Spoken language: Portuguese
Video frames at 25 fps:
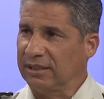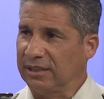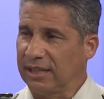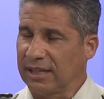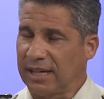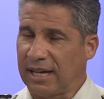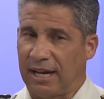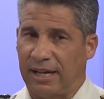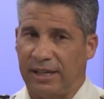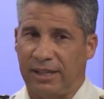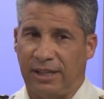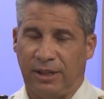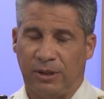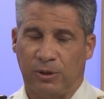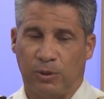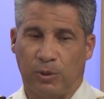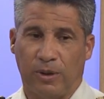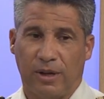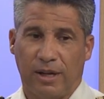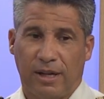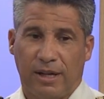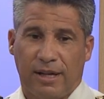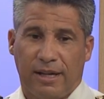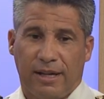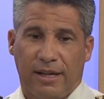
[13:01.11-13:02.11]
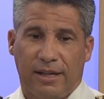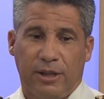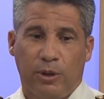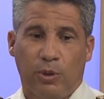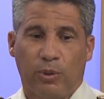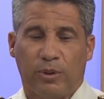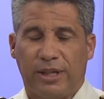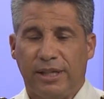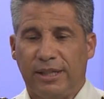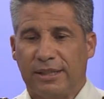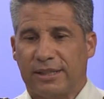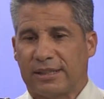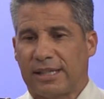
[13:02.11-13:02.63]
né? caindo. E o
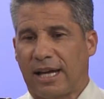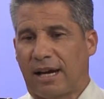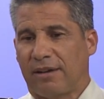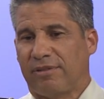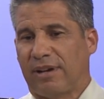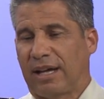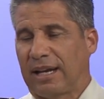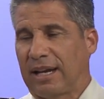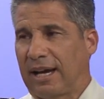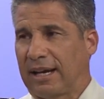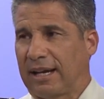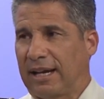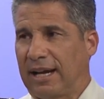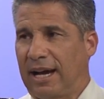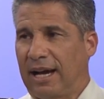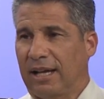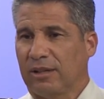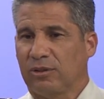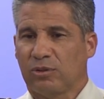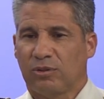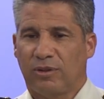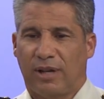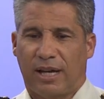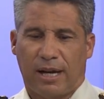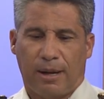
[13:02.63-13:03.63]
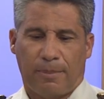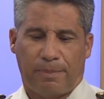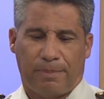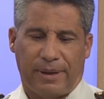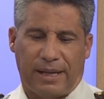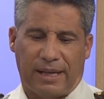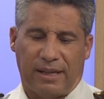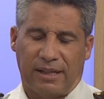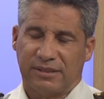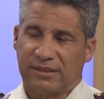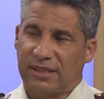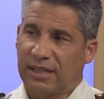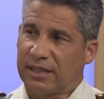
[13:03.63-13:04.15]
que estava alagado não era
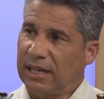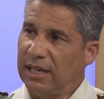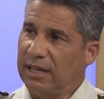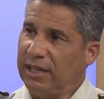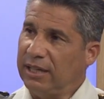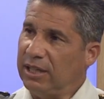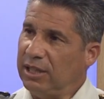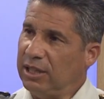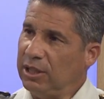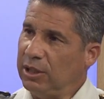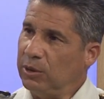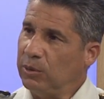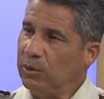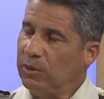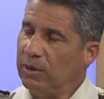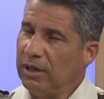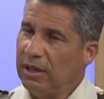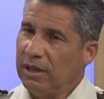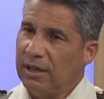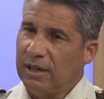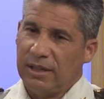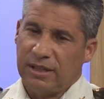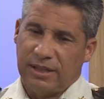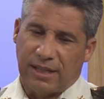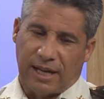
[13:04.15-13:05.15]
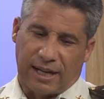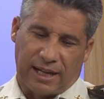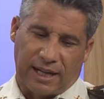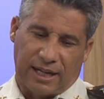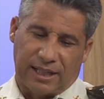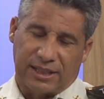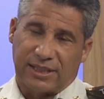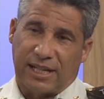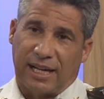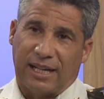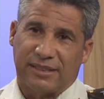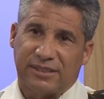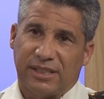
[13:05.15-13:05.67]
apenas aquele rio e
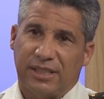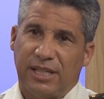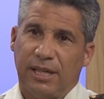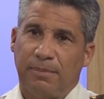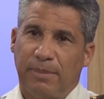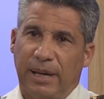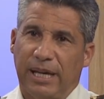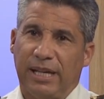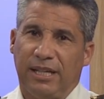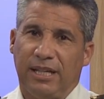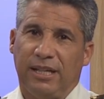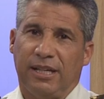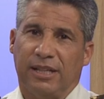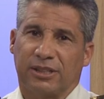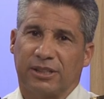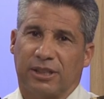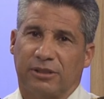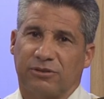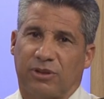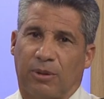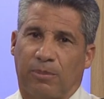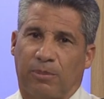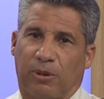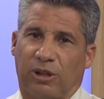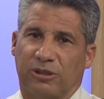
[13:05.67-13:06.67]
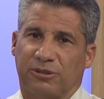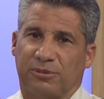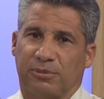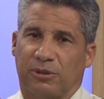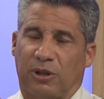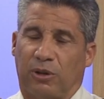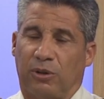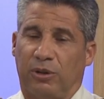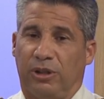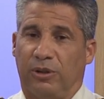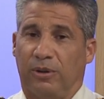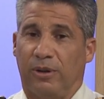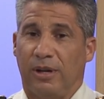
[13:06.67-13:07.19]
aquelas casas ribeirinhas que são próximas
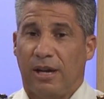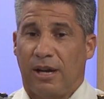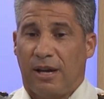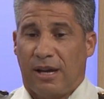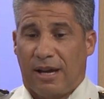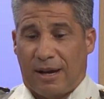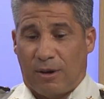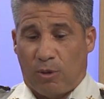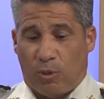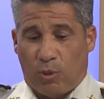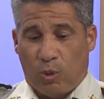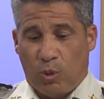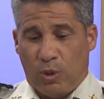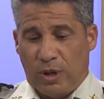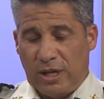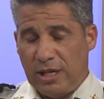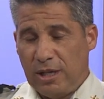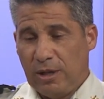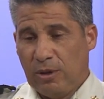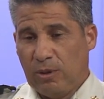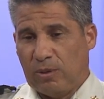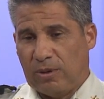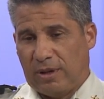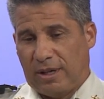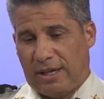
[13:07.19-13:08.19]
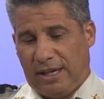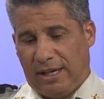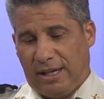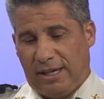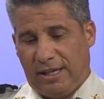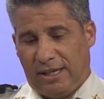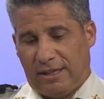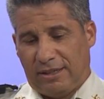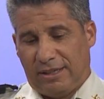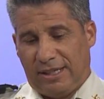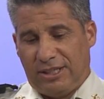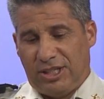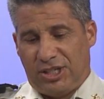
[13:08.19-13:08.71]
ao rio. O rio,
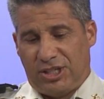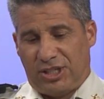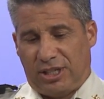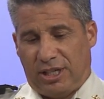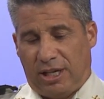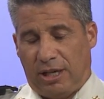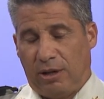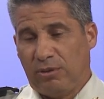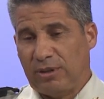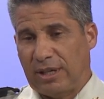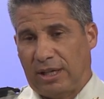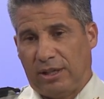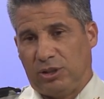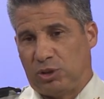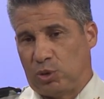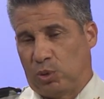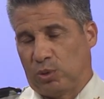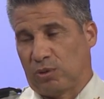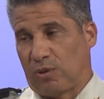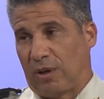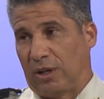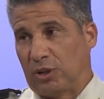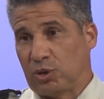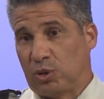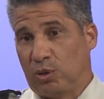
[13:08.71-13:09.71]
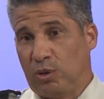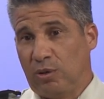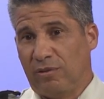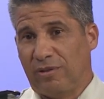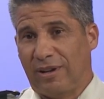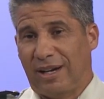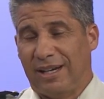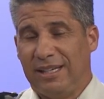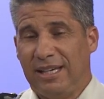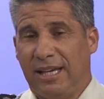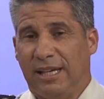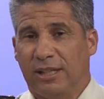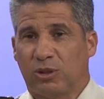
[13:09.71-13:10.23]
ele encheu e aí, junto com a
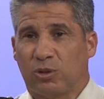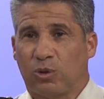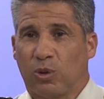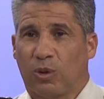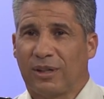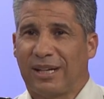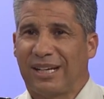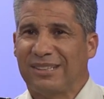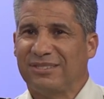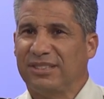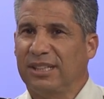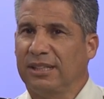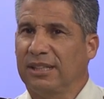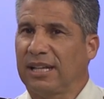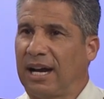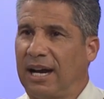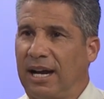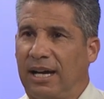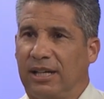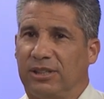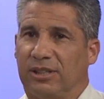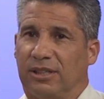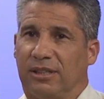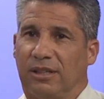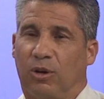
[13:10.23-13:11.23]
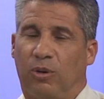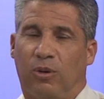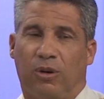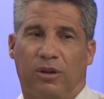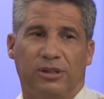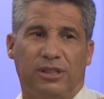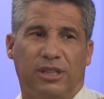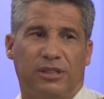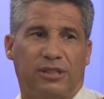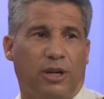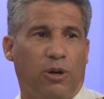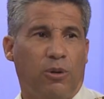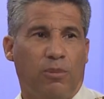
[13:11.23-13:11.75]
chuva e entrou na cidade,
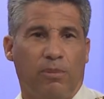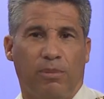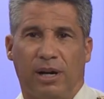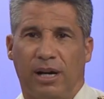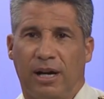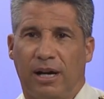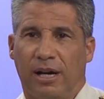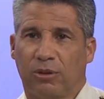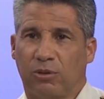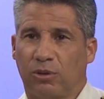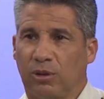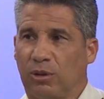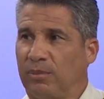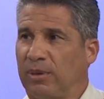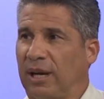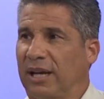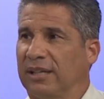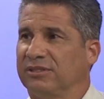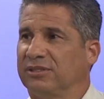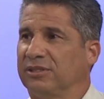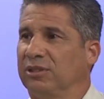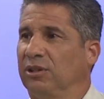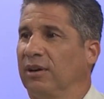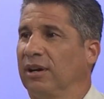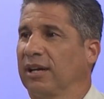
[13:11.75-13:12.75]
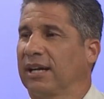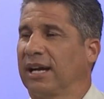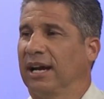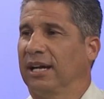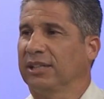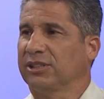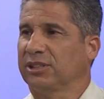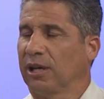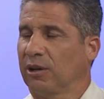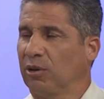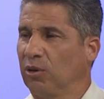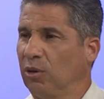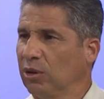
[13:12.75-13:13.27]
onde tem o Banco do Brasil, Só a
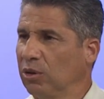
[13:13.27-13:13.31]
telhados, Caixa né?